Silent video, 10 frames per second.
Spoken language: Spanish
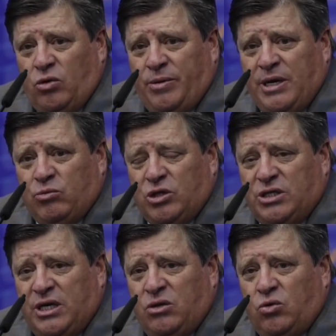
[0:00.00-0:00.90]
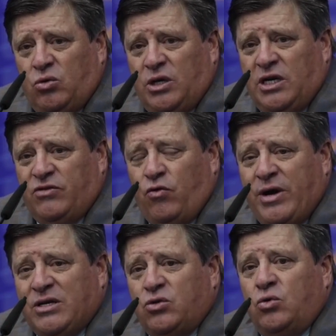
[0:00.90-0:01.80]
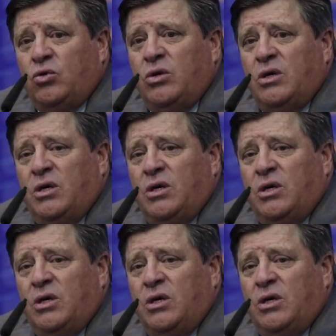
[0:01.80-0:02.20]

lo que veníamos haciendo, del esfuerzo,